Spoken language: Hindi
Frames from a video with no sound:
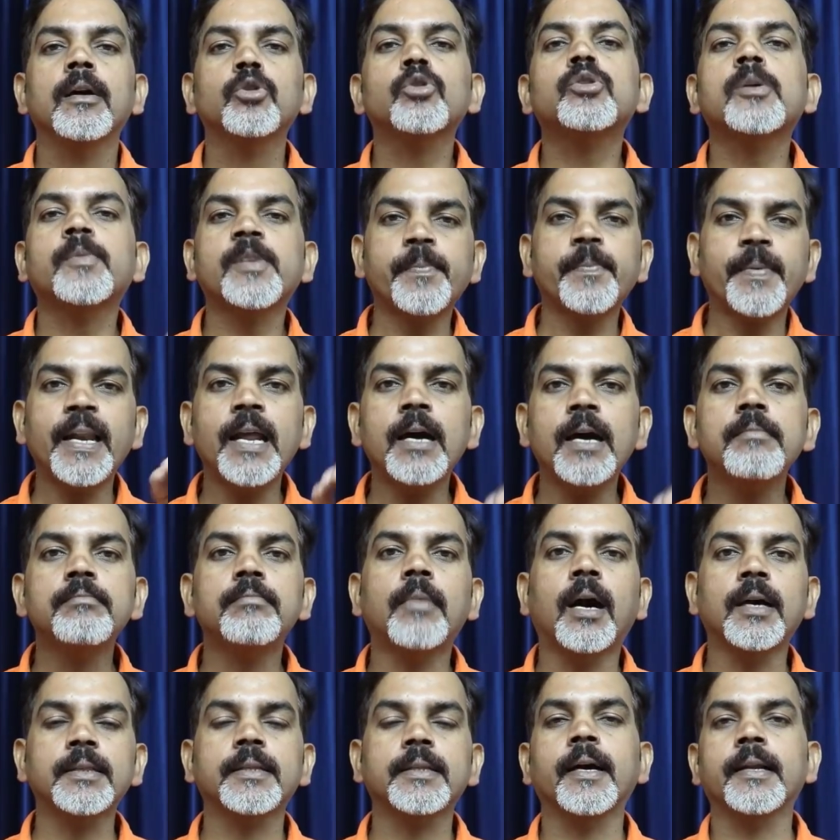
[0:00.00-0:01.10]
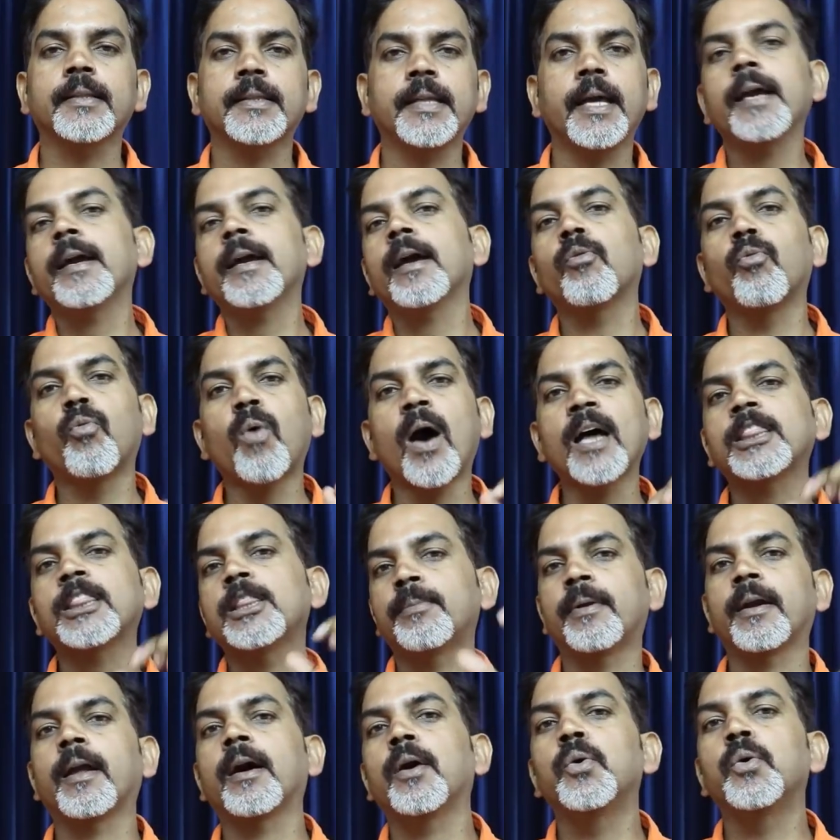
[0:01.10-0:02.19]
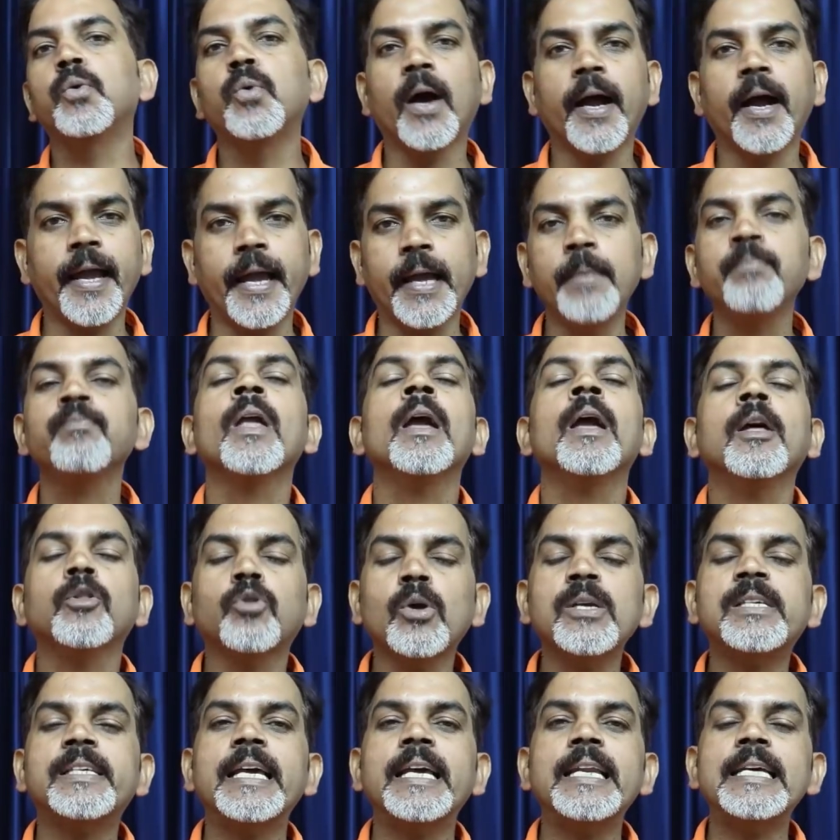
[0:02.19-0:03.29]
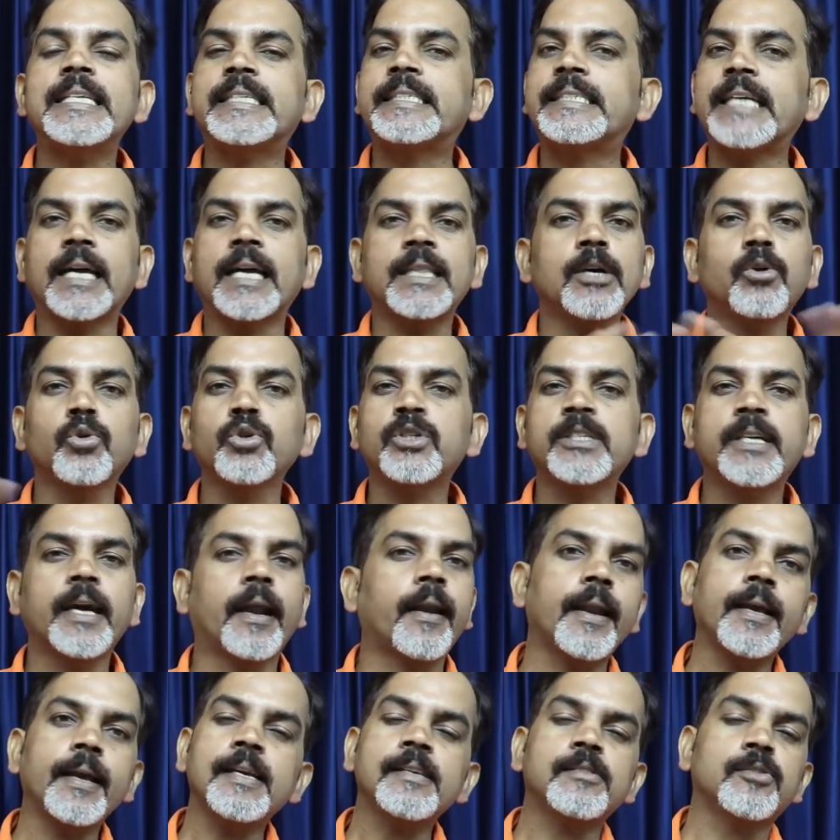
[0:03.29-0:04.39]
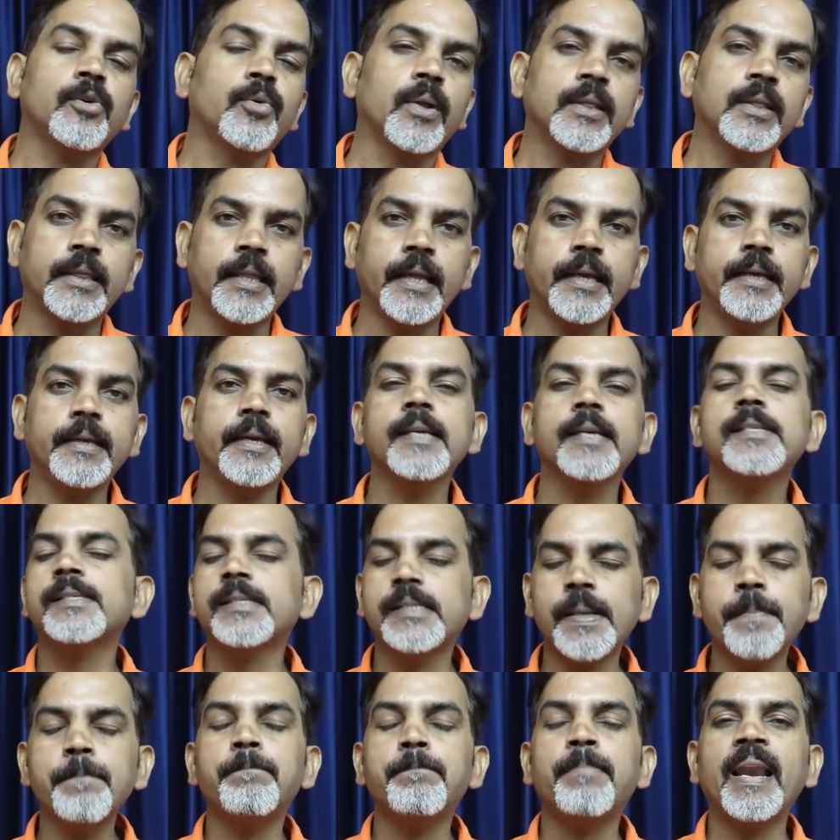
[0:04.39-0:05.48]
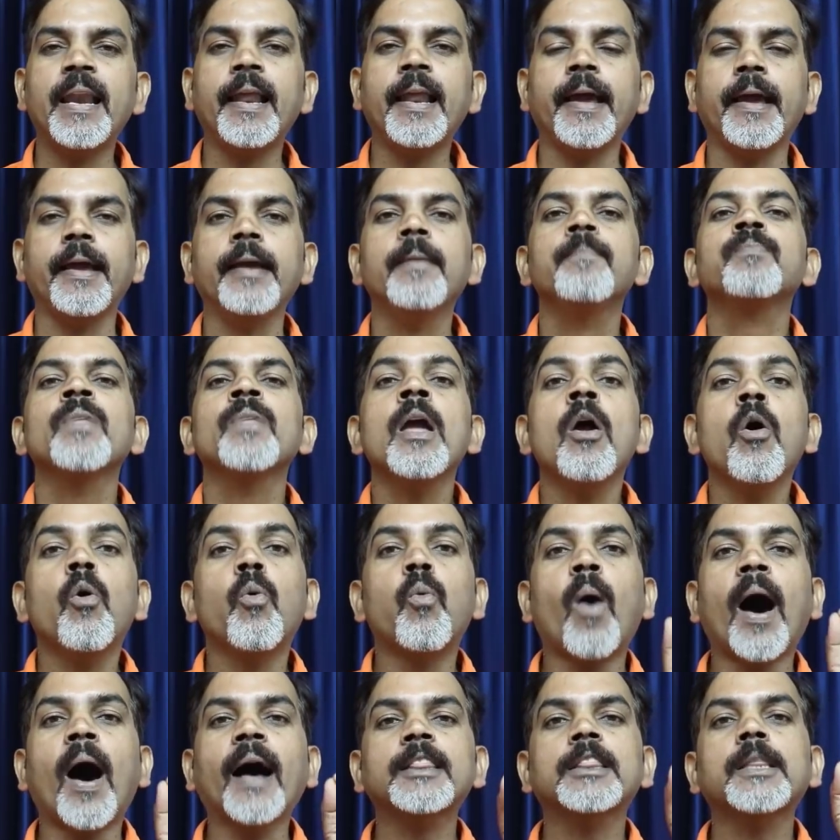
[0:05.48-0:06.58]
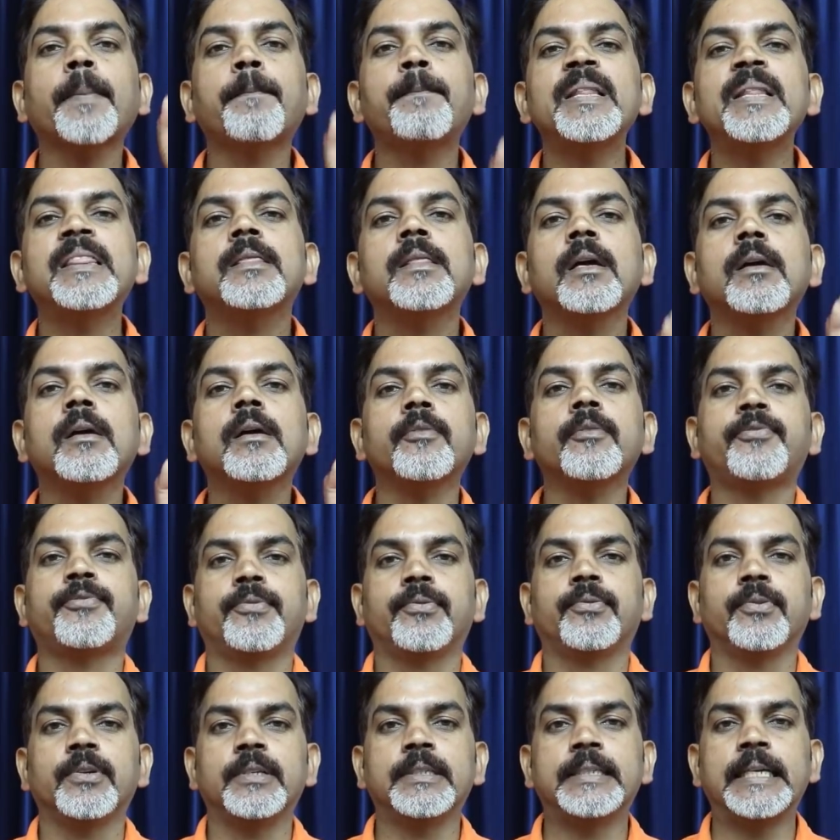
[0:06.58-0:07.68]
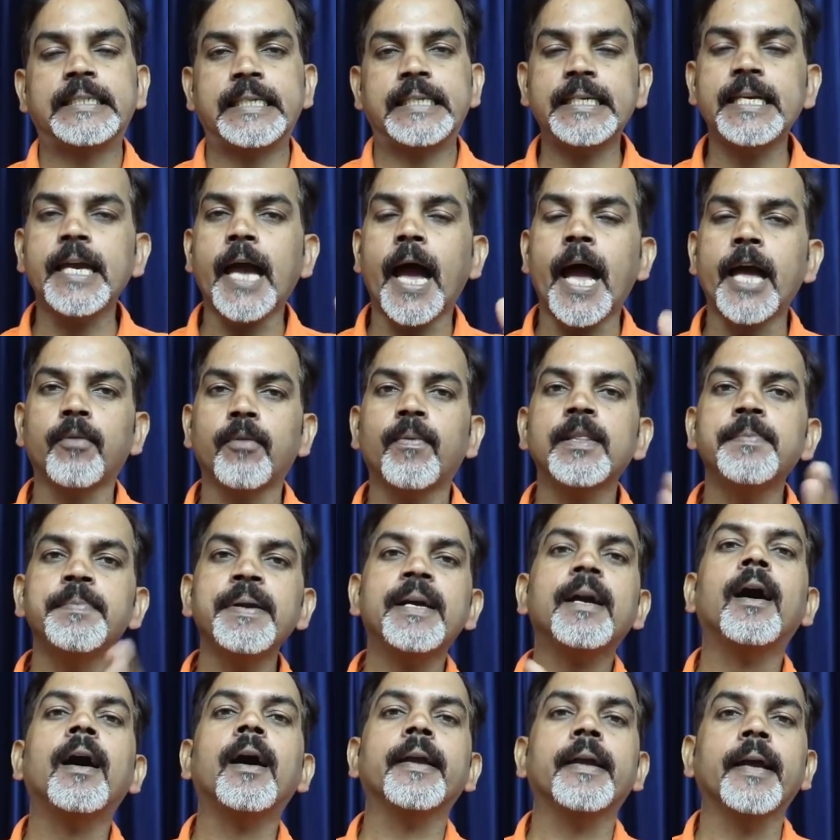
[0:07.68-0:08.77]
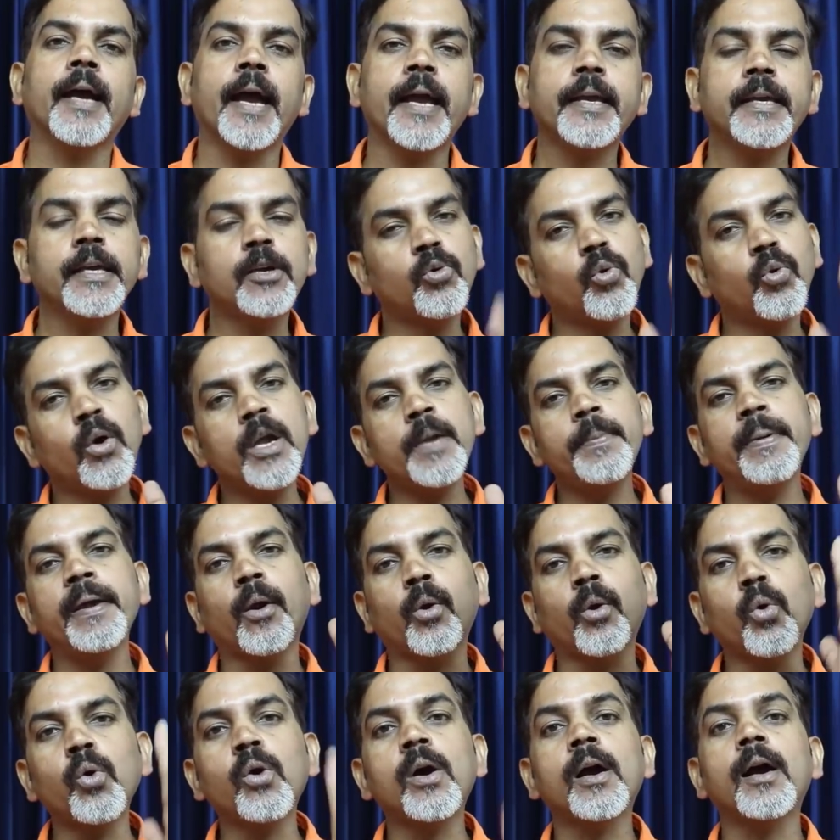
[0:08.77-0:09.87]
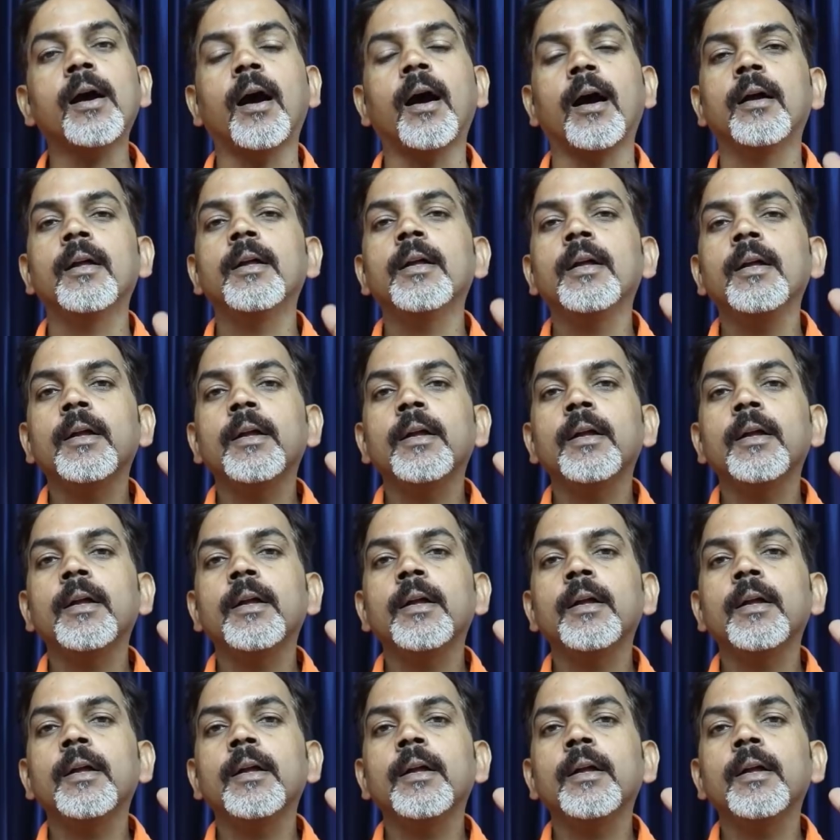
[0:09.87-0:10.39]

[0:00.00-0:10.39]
तो सबसे पहले हम बात करते हैं अगर वात बढ़ा हुआ है तो इसके लिए ज़्यादा कुछ करने की ज़रूरत नहीं है सिंपल है वात पित्त कफ जैसे कि आयुर्वेद में कहा गया है कि कोई भी रोग का